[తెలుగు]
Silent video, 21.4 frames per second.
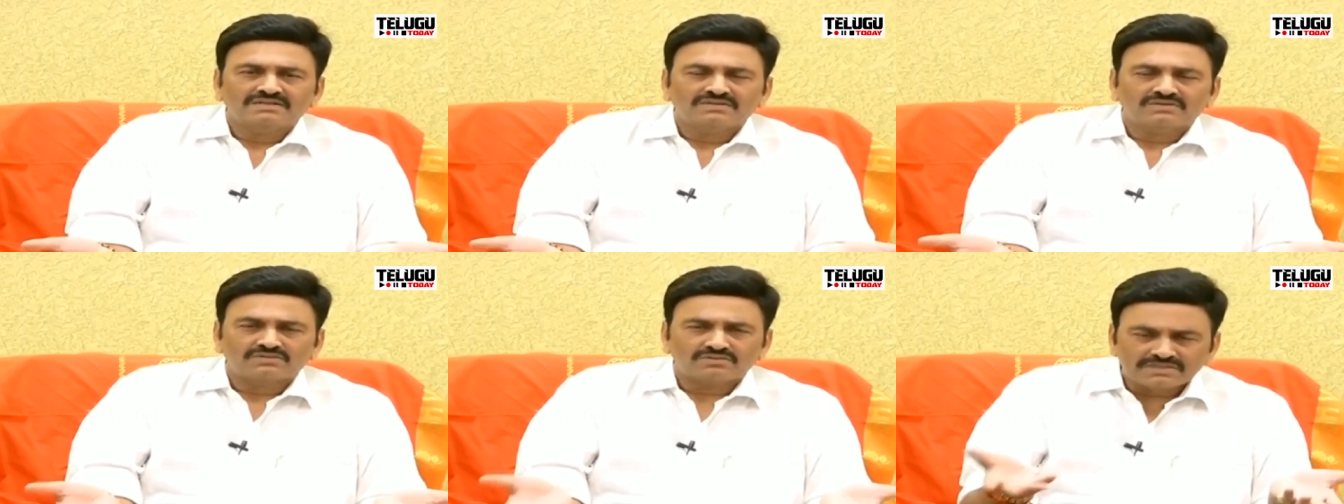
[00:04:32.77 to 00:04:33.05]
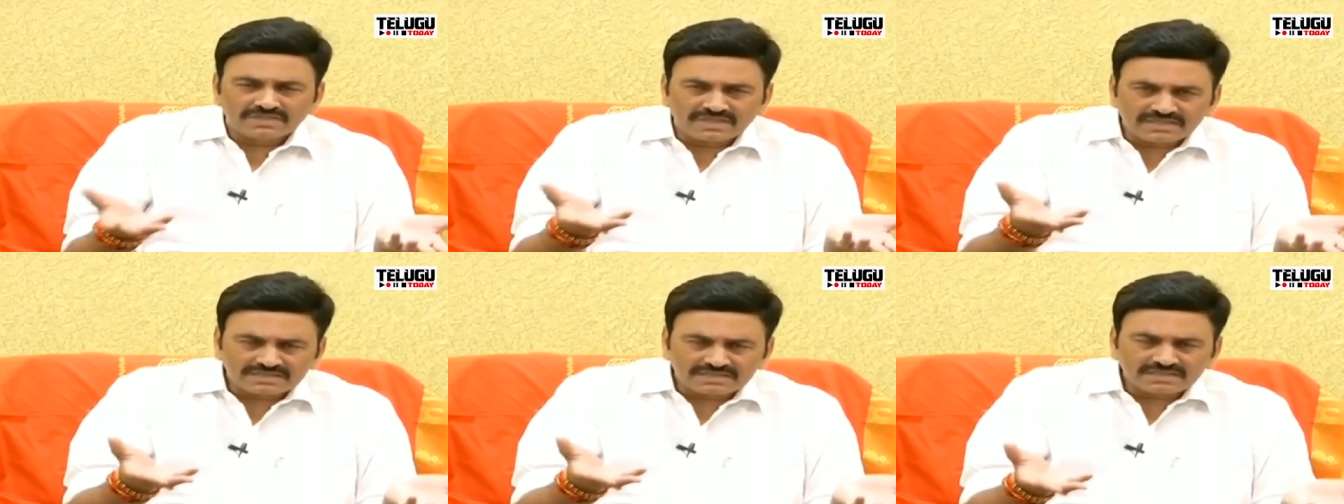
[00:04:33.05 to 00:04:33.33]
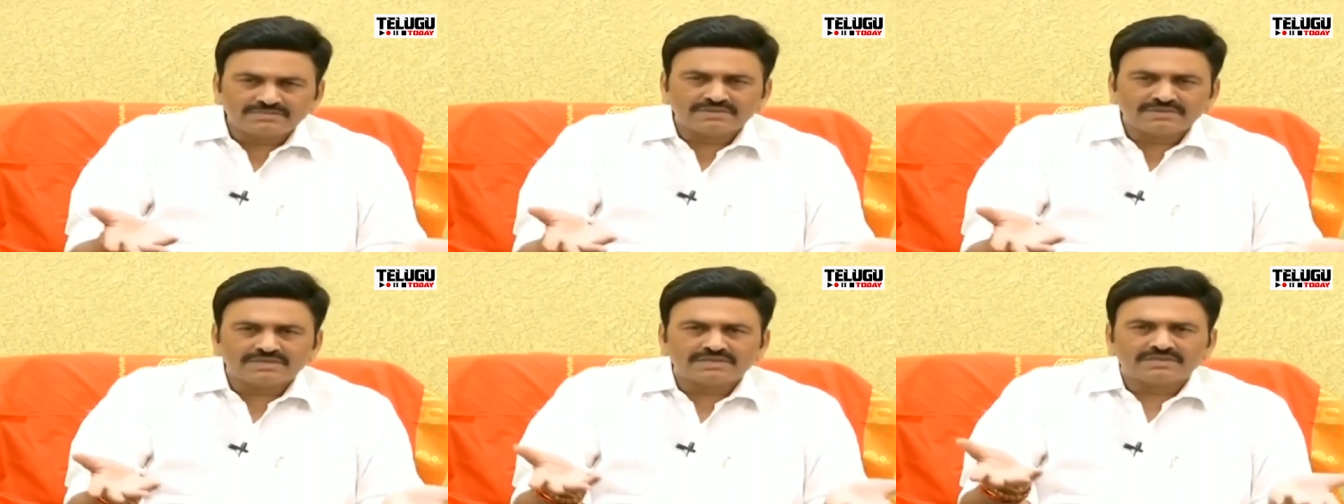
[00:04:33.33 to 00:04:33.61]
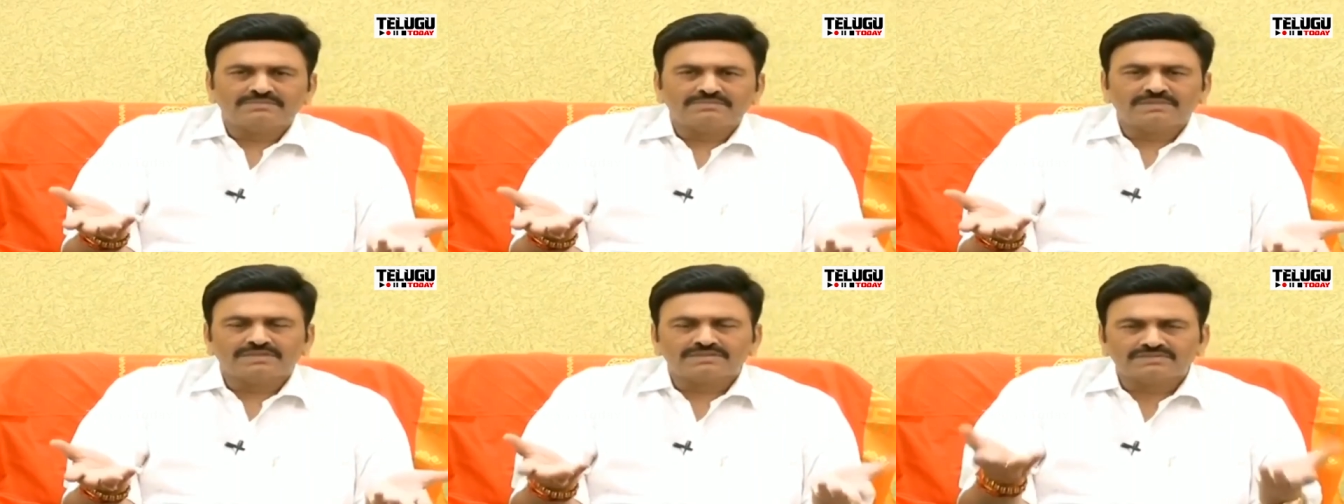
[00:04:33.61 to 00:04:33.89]

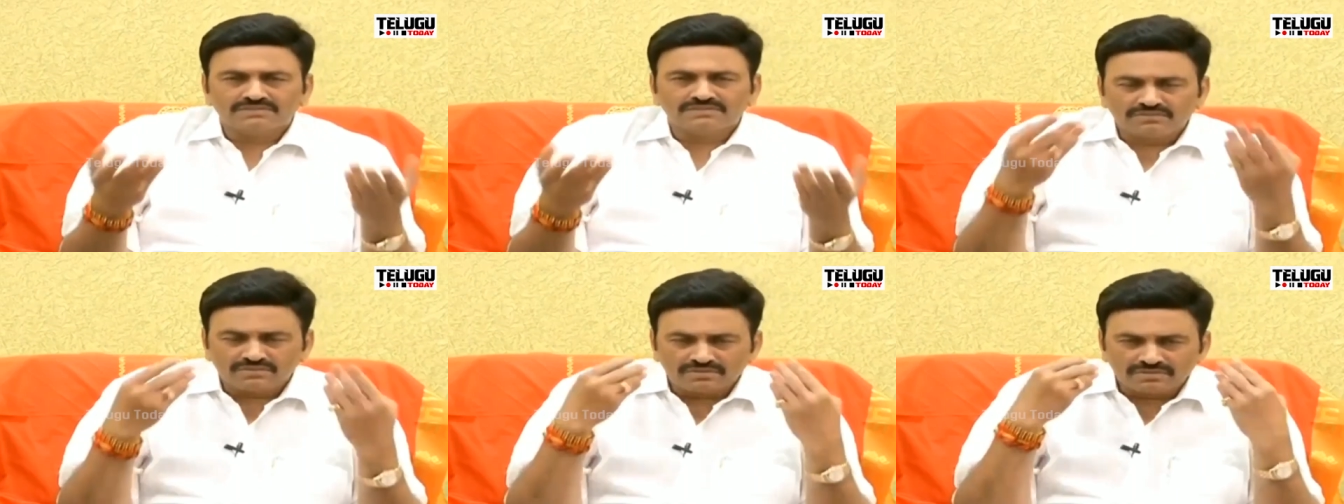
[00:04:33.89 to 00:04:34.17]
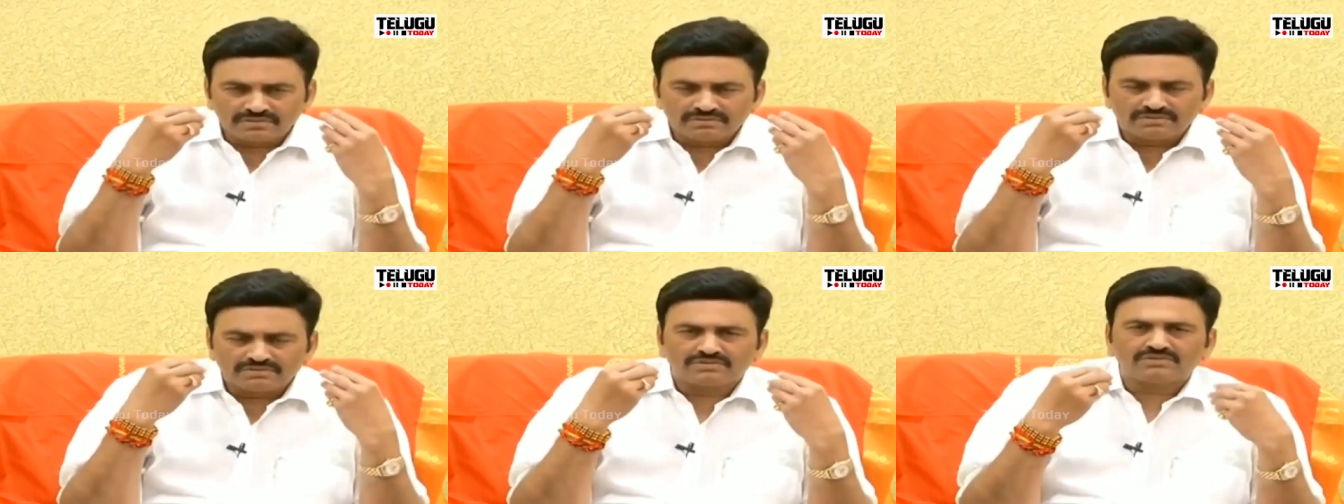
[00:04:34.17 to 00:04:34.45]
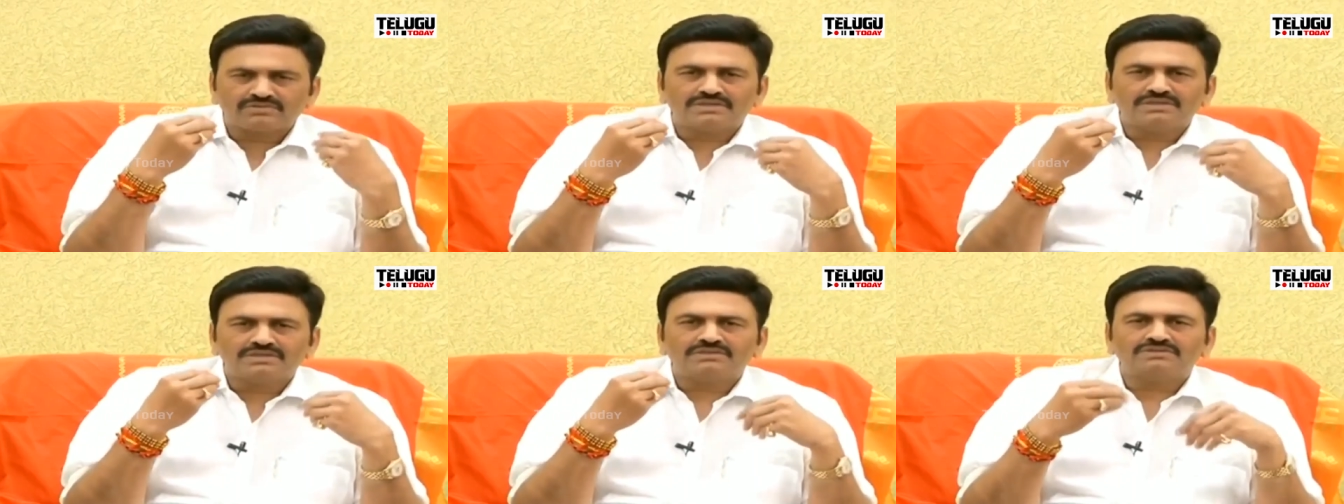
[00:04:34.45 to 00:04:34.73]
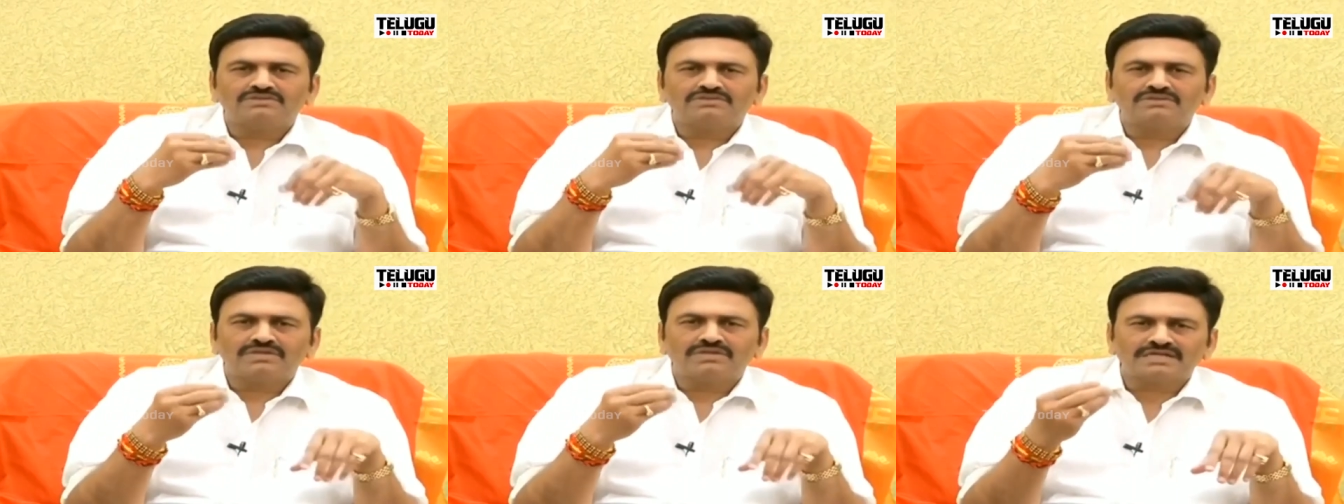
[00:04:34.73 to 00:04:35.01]
వృద్ధాశ్రమంకి మంచి
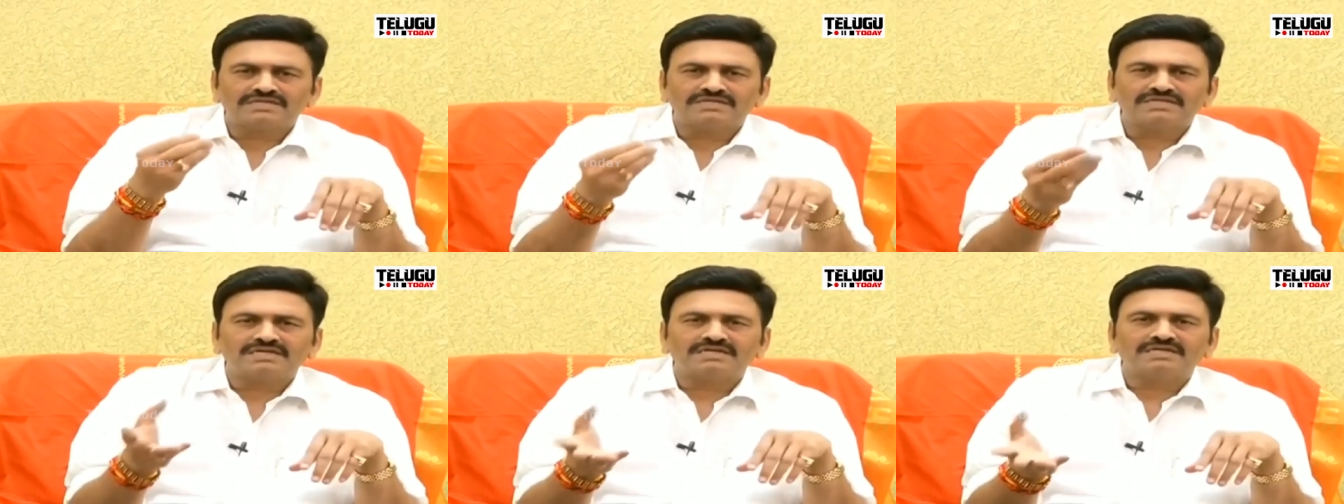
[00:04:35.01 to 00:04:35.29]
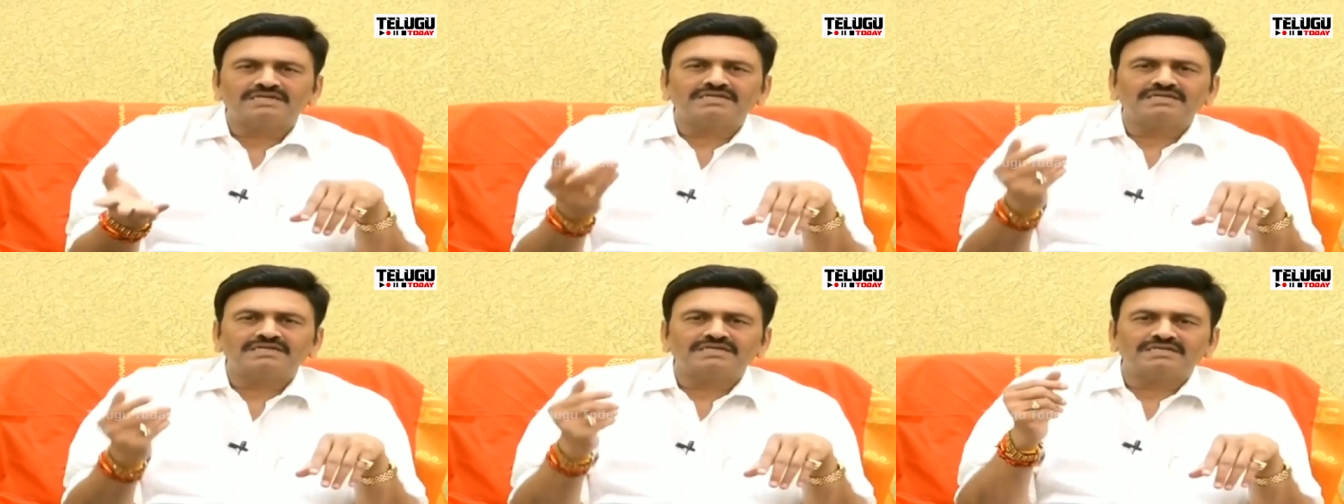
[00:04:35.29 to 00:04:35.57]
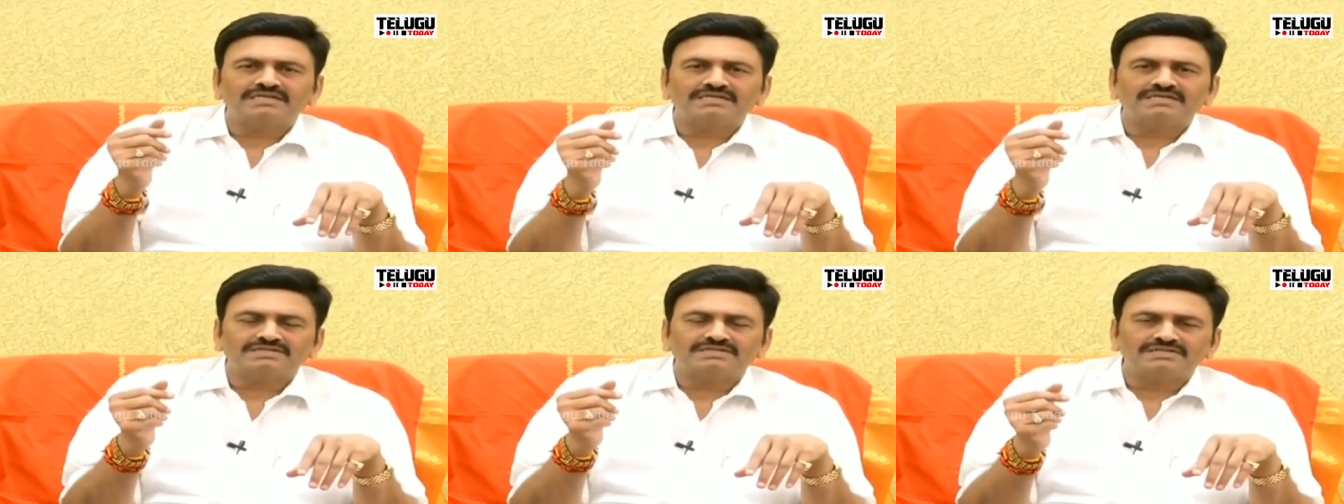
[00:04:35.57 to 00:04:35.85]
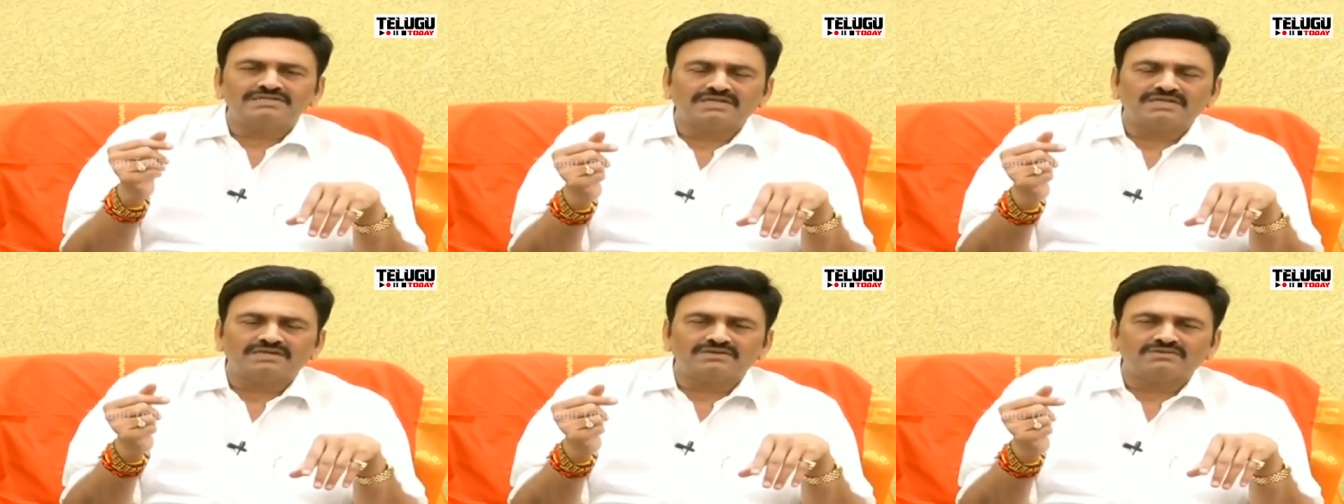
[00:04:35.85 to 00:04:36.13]
హృదయంతో రాజశేఖర రెడ్డి గారు
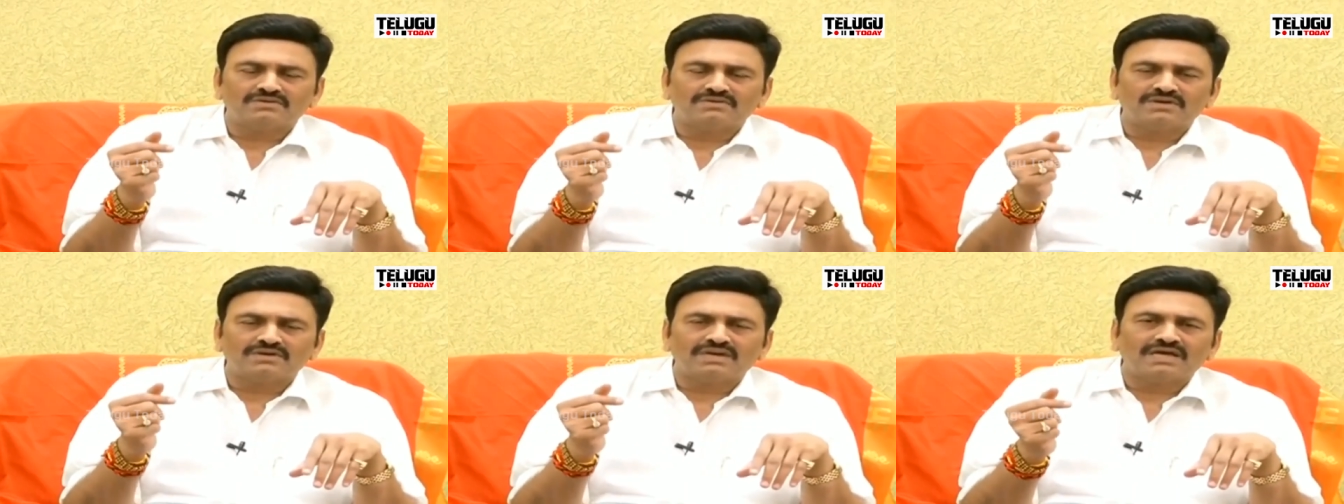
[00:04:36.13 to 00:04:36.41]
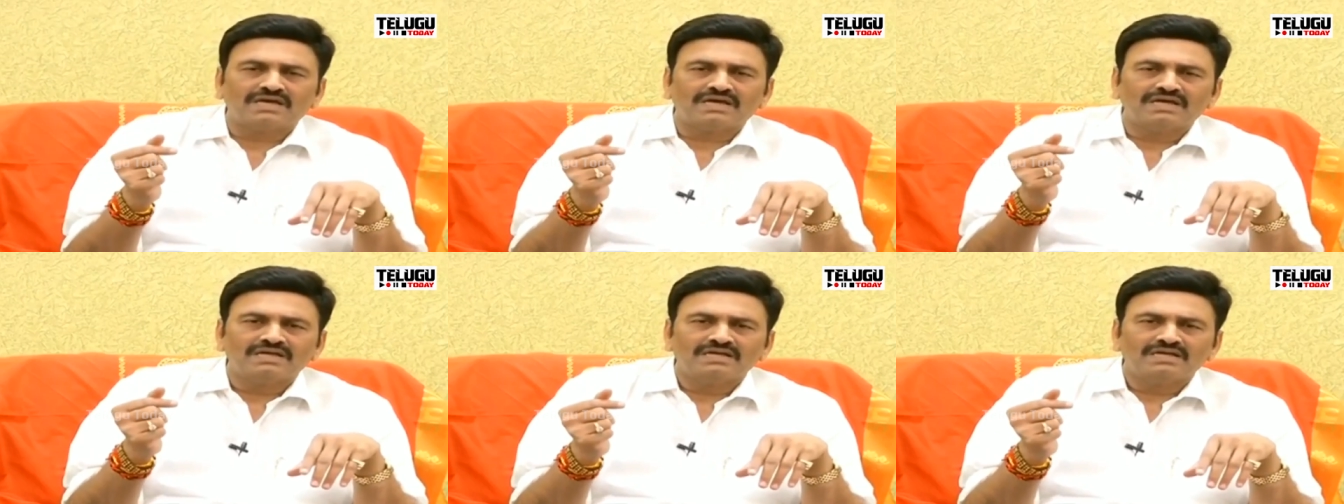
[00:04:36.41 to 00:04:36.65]
ఇచ్చిందని కూడా